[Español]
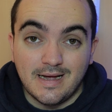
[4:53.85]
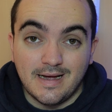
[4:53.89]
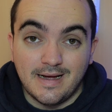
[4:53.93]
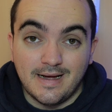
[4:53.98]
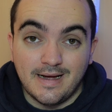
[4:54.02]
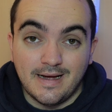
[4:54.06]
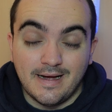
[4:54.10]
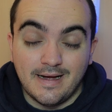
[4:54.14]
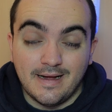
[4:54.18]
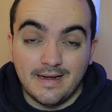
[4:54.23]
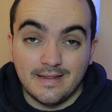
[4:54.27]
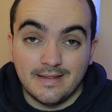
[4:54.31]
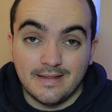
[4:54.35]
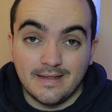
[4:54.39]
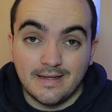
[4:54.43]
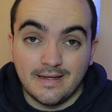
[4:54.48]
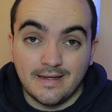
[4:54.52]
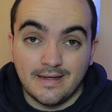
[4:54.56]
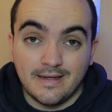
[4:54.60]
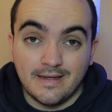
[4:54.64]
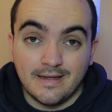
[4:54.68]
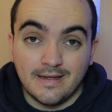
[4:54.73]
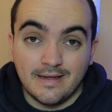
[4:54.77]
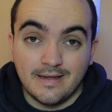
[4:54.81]
al
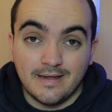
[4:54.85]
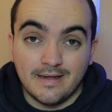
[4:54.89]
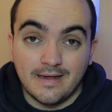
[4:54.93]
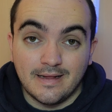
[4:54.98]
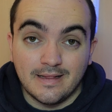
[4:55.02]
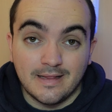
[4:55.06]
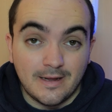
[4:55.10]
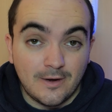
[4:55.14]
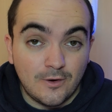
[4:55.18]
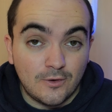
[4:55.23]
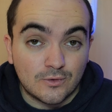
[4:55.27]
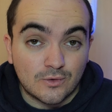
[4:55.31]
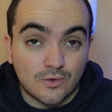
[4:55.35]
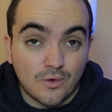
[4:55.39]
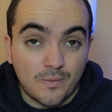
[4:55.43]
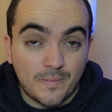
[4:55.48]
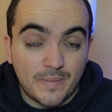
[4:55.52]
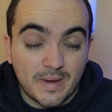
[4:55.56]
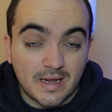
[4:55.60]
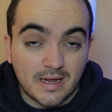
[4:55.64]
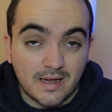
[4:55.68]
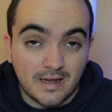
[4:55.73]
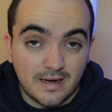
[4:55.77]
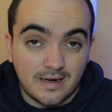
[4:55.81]
de, al de Lot
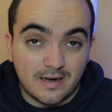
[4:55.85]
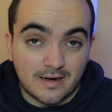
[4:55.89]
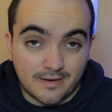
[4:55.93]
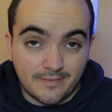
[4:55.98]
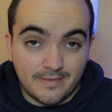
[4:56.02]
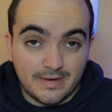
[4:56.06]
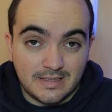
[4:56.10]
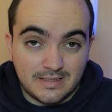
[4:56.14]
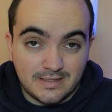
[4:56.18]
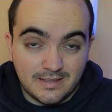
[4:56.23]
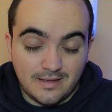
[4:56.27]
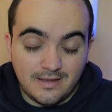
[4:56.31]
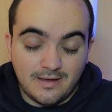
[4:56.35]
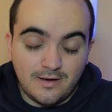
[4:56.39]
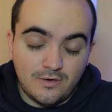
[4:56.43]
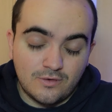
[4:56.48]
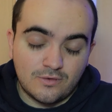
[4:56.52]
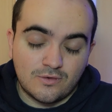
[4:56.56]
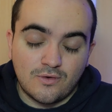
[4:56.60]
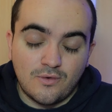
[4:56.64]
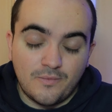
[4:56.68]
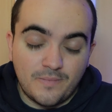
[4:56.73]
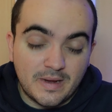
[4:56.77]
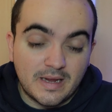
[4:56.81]
al revés, el de
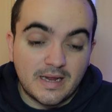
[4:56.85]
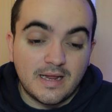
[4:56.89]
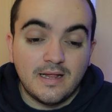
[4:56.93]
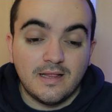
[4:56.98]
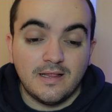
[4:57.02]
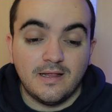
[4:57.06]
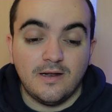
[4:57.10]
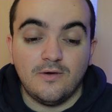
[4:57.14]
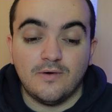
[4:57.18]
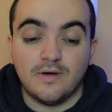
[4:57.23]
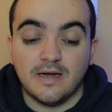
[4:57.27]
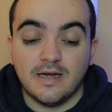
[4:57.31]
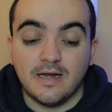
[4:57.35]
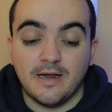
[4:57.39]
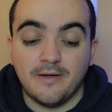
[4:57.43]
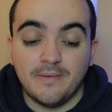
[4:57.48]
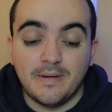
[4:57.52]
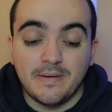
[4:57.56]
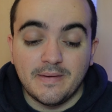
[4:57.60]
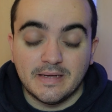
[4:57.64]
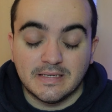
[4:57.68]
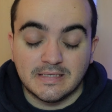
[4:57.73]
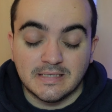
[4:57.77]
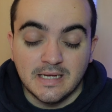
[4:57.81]
Lot y el de Lorena
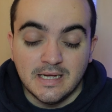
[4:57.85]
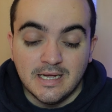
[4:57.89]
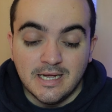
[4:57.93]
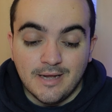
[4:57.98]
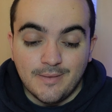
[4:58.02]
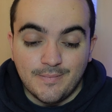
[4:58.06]
Vives,